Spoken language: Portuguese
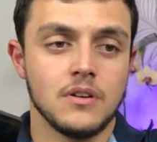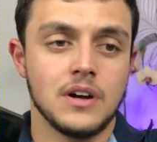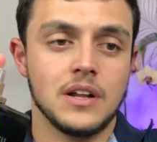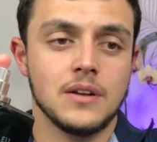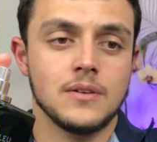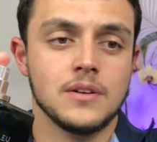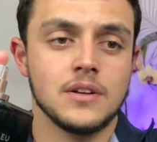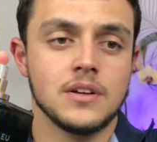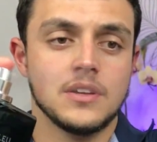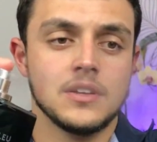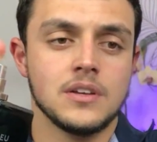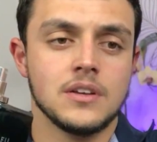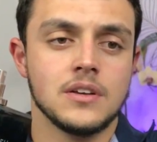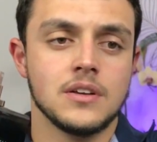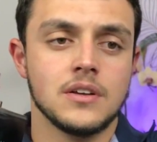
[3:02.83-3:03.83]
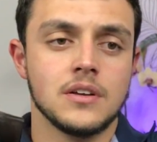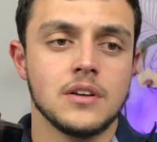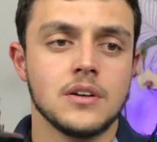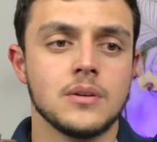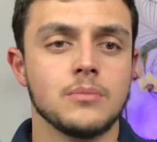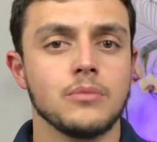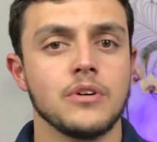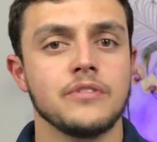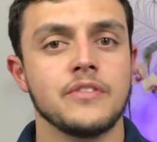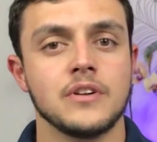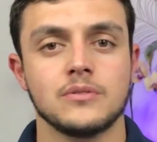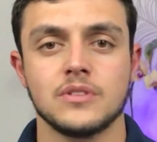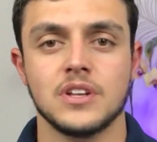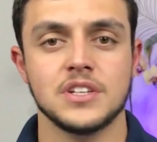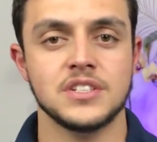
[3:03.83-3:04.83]
Olha.
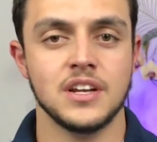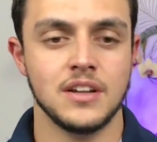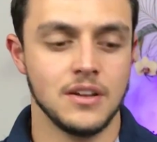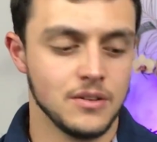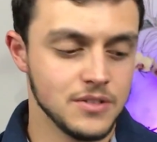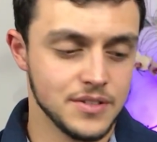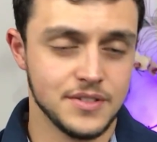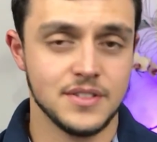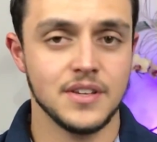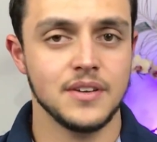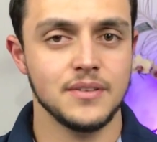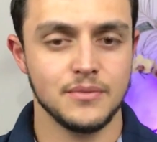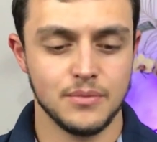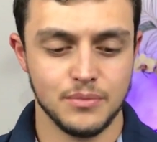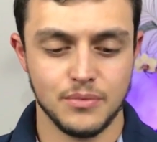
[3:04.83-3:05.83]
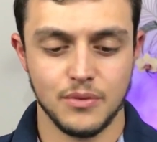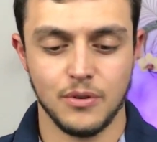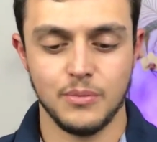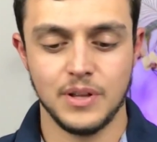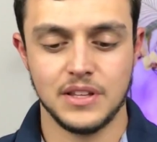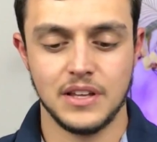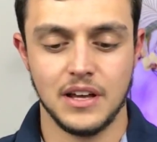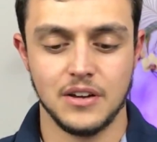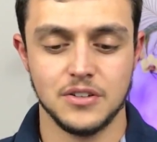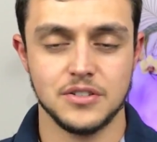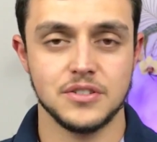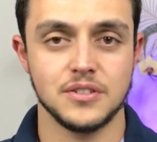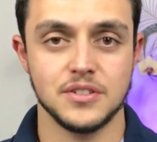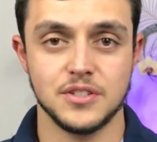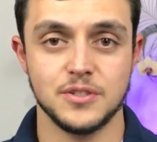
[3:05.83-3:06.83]
Borrifador da Chanel, né? Sem comentários.
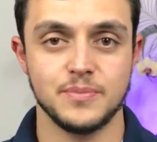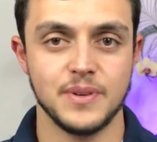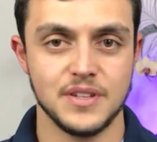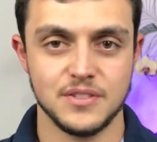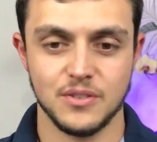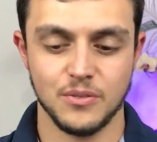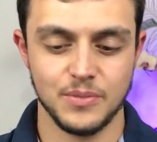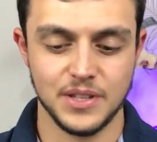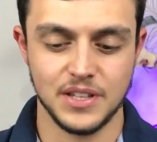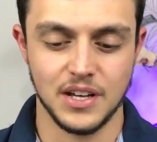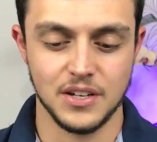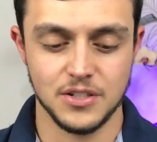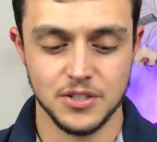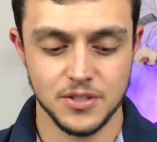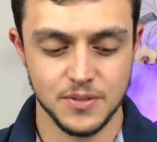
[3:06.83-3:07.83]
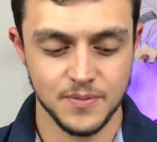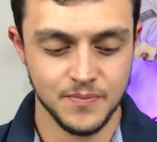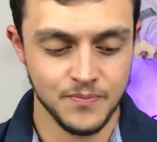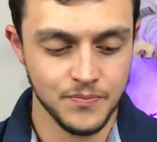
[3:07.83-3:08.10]
Dispensa comentários.